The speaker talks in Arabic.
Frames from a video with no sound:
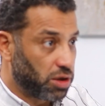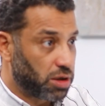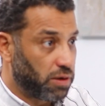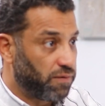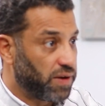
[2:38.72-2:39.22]

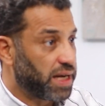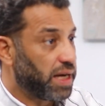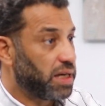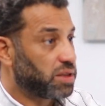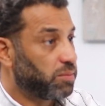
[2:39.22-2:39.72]
نظاره
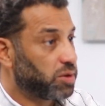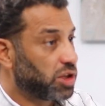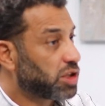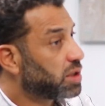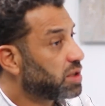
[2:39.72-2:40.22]
فجاه على
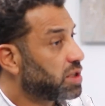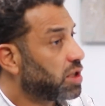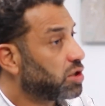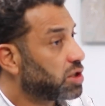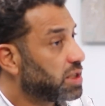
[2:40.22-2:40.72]
18
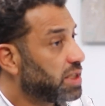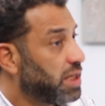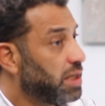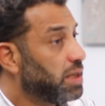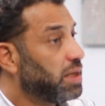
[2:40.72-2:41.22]
19
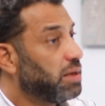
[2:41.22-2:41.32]
سنه